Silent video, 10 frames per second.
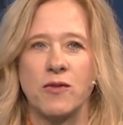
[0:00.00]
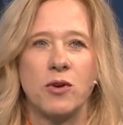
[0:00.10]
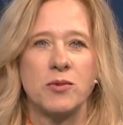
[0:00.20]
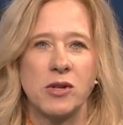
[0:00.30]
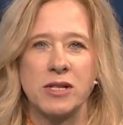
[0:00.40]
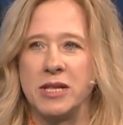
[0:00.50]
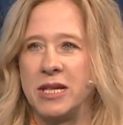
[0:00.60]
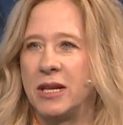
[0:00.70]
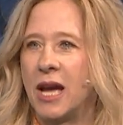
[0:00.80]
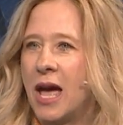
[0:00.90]
Warum sollten
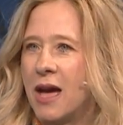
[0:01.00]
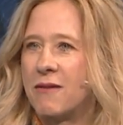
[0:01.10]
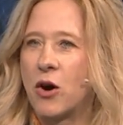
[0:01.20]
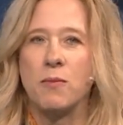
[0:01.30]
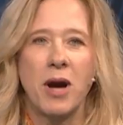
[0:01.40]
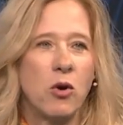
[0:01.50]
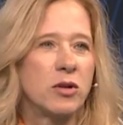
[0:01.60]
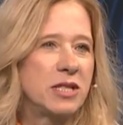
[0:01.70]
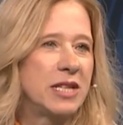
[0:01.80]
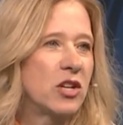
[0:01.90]
die, warum
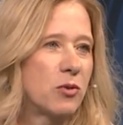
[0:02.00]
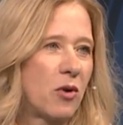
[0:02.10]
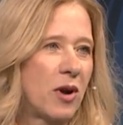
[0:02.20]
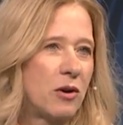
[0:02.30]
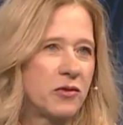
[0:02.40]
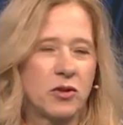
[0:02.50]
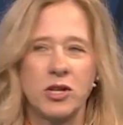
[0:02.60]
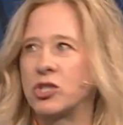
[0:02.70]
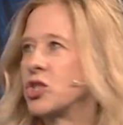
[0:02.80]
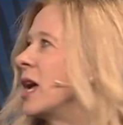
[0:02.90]
brauchen die Quora auf
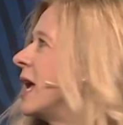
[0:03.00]
Deutsch?